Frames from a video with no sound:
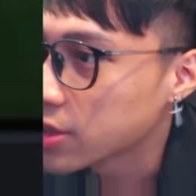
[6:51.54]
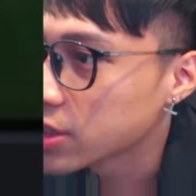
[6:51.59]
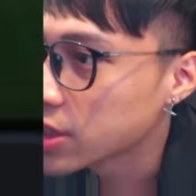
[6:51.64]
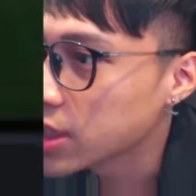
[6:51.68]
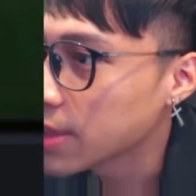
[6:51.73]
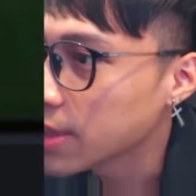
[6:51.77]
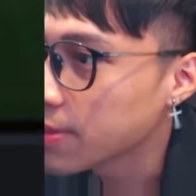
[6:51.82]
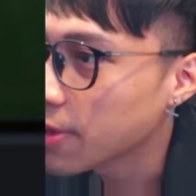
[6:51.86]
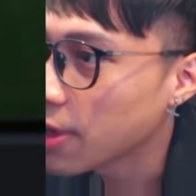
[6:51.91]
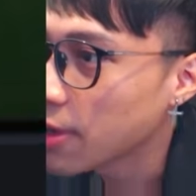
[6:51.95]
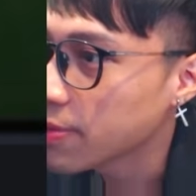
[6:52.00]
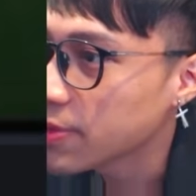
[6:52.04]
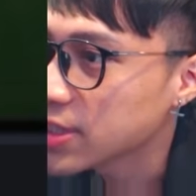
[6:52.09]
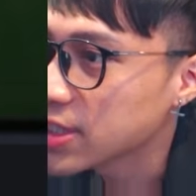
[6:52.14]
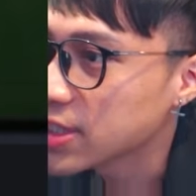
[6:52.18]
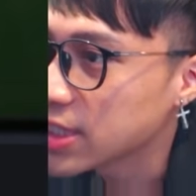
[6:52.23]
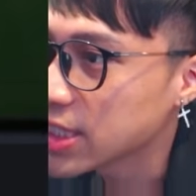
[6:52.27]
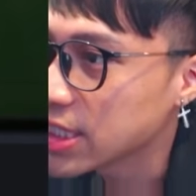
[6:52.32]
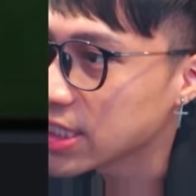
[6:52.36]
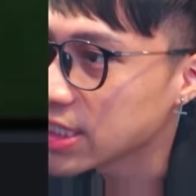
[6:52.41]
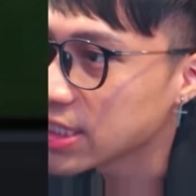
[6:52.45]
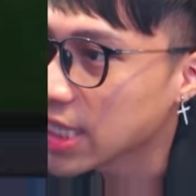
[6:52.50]
ทีมออฟเดอะ
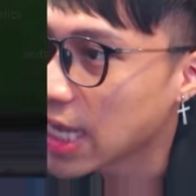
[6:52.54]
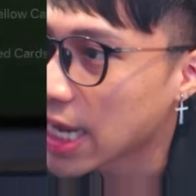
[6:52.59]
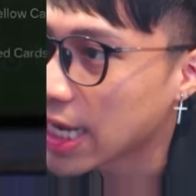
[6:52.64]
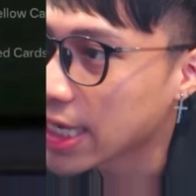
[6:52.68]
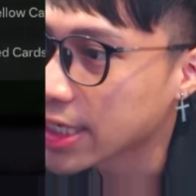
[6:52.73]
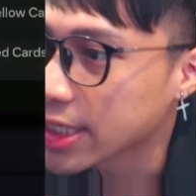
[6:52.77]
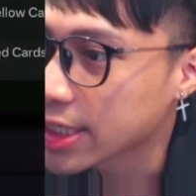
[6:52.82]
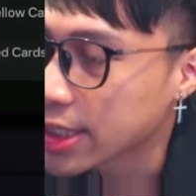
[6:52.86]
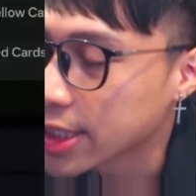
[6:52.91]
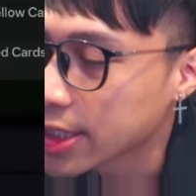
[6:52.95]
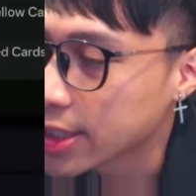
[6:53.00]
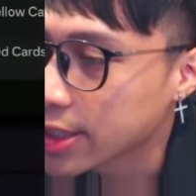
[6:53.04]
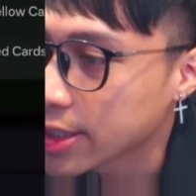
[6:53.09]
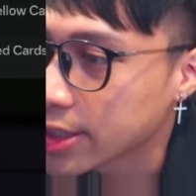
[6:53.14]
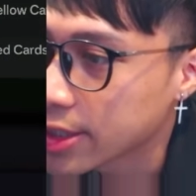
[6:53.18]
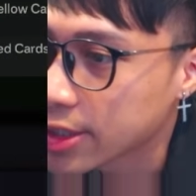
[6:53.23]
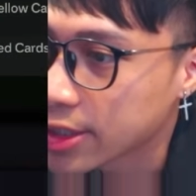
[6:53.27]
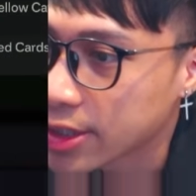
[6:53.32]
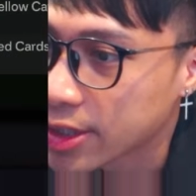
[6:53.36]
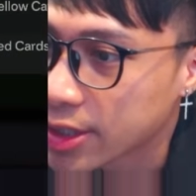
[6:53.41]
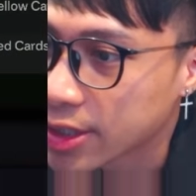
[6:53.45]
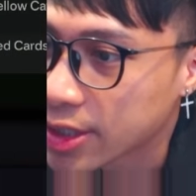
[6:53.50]
สีสัน
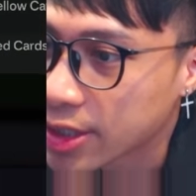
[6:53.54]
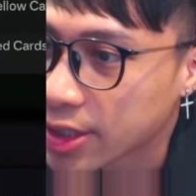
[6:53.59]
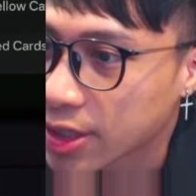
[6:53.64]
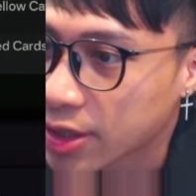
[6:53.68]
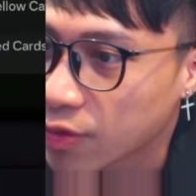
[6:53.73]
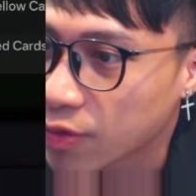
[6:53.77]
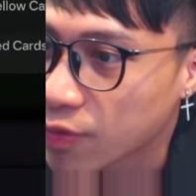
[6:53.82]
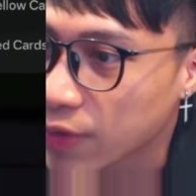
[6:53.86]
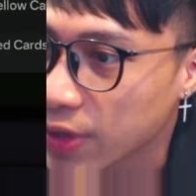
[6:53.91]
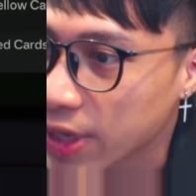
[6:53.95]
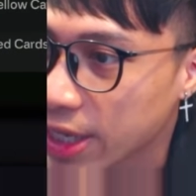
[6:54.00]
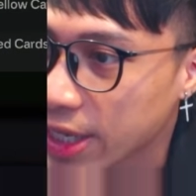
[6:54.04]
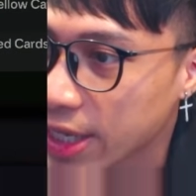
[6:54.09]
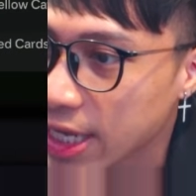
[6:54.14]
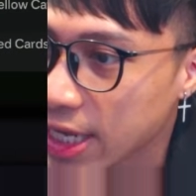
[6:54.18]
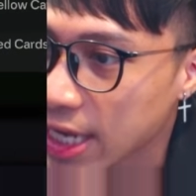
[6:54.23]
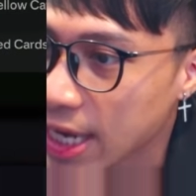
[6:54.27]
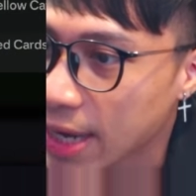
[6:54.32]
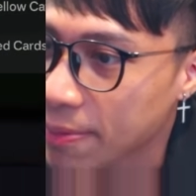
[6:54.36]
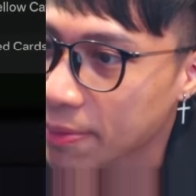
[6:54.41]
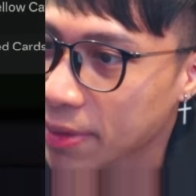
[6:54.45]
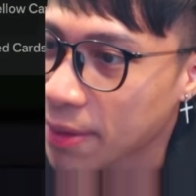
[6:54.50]
วิล
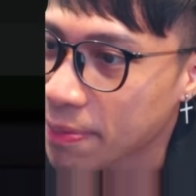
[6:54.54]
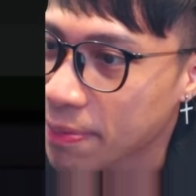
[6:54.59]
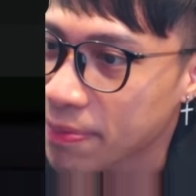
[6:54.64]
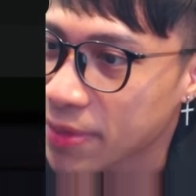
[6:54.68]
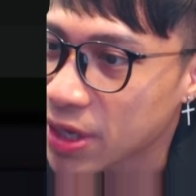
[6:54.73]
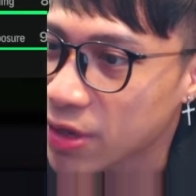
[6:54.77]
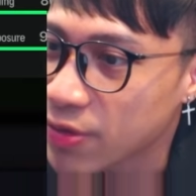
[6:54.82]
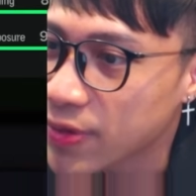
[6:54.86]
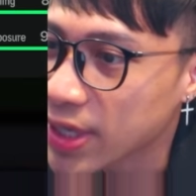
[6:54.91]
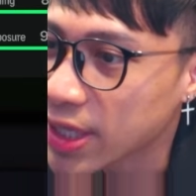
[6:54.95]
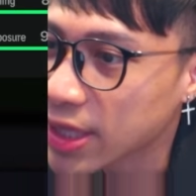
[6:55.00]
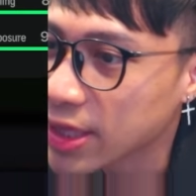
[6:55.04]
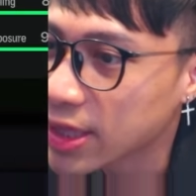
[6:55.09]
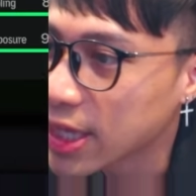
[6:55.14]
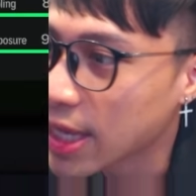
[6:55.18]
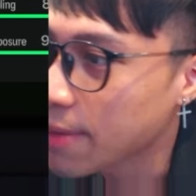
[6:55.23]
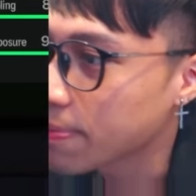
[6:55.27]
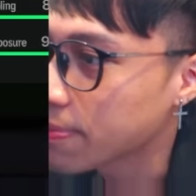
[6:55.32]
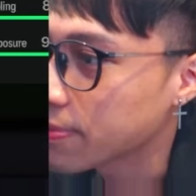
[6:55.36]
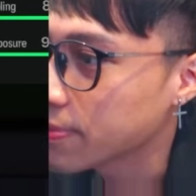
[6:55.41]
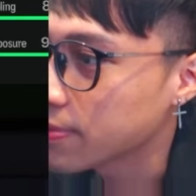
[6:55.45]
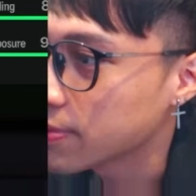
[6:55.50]
เลียมครับ มีควิก
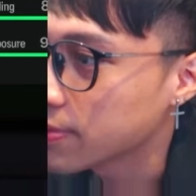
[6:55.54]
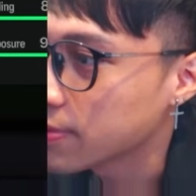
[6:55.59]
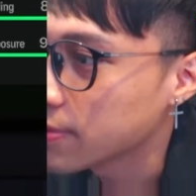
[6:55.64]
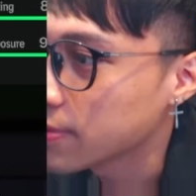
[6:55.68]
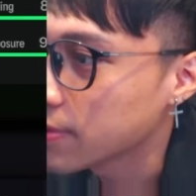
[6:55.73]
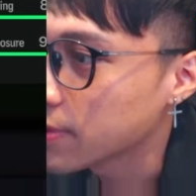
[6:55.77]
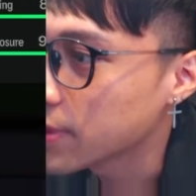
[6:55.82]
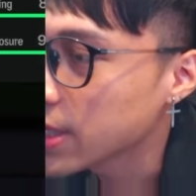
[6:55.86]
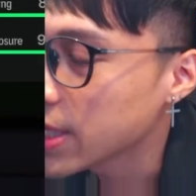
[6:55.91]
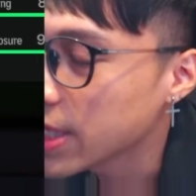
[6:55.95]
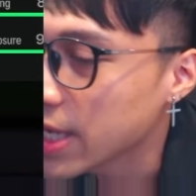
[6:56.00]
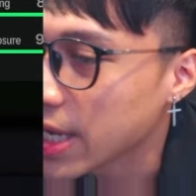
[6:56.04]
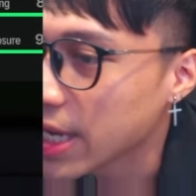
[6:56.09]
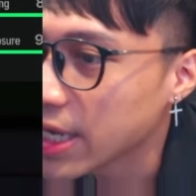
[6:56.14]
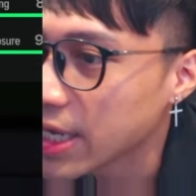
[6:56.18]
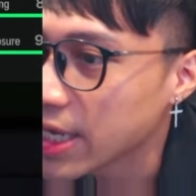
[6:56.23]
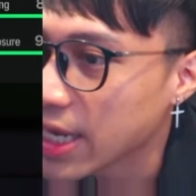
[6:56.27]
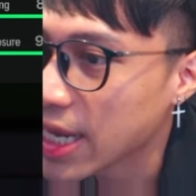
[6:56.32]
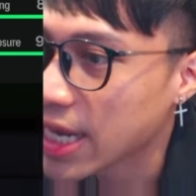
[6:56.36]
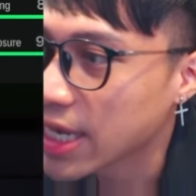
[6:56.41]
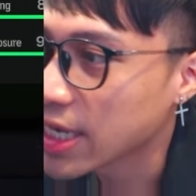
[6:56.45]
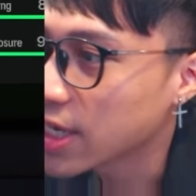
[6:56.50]
เต็ปดีเลน
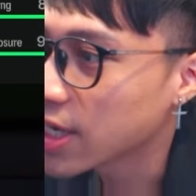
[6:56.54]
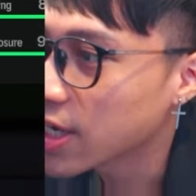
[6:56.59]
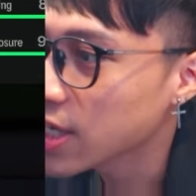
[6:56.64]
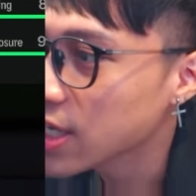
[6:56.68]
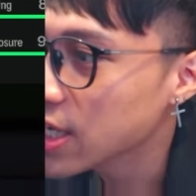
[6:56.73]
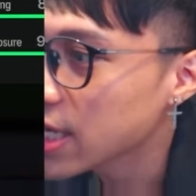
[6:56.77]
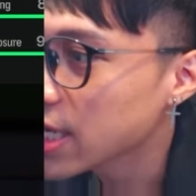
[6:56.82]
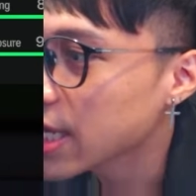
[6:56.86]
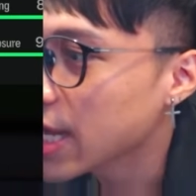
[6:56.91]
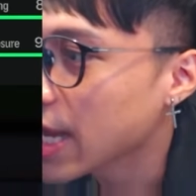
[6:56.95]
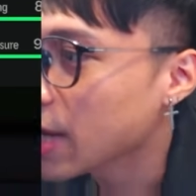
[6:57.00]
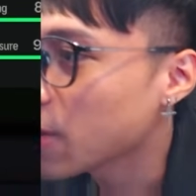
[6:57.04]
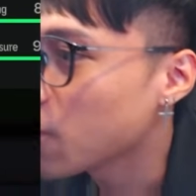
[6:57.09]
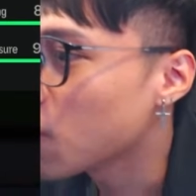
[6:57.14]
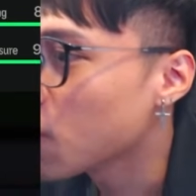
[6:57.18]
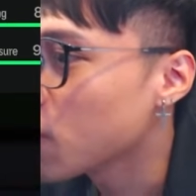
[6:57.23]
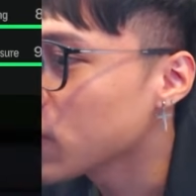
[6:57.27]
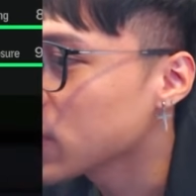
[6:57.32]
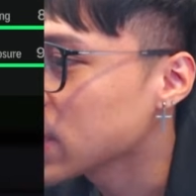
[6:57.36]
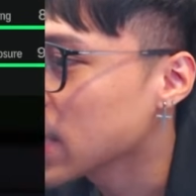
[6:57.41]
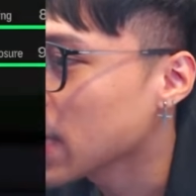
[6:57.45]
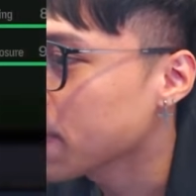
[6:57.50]
เลดแล้วก็ยิงแรงโอ้โห
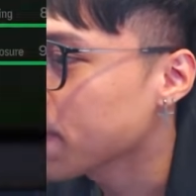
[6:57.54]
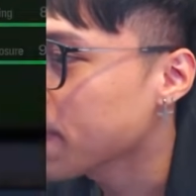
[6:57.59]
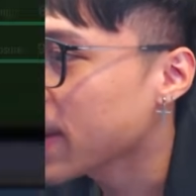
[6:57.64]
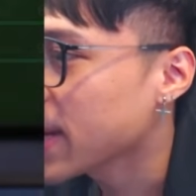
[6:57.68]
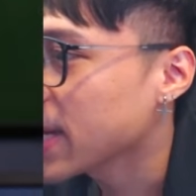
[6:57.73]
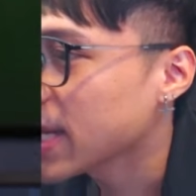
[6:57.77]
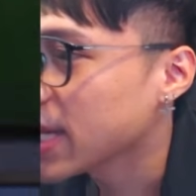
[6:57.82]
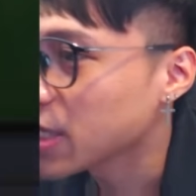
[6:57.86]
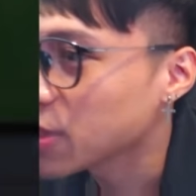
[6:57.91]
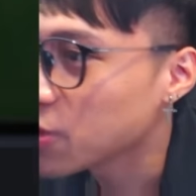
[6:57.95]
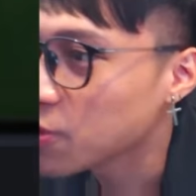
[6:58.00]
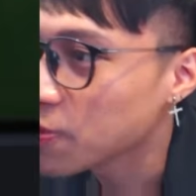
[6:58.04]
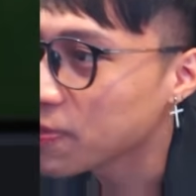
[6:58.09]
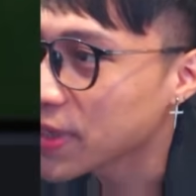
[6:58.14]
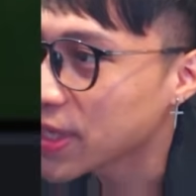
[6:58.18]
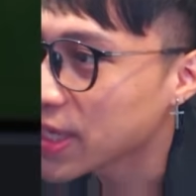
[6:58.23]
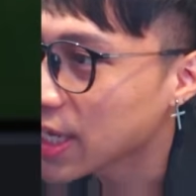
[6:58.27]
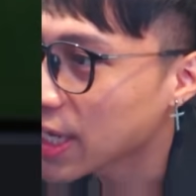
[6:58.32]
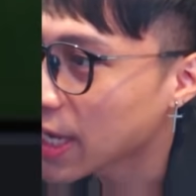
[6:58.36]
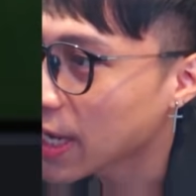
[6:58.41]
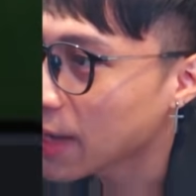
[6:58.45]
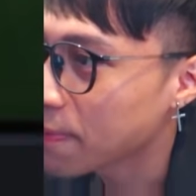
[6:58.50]
วิชั่น8 1 กูปิ
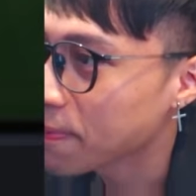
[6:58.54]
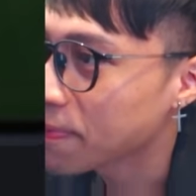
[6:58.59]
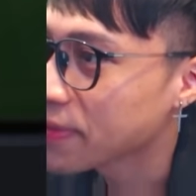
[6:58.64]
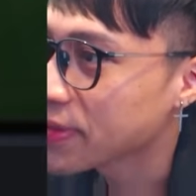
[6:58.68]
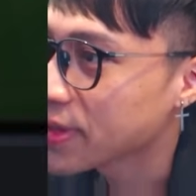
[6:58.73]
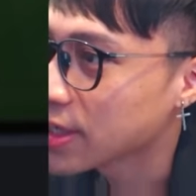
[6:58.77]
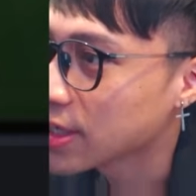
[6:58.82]
ดเลยครับ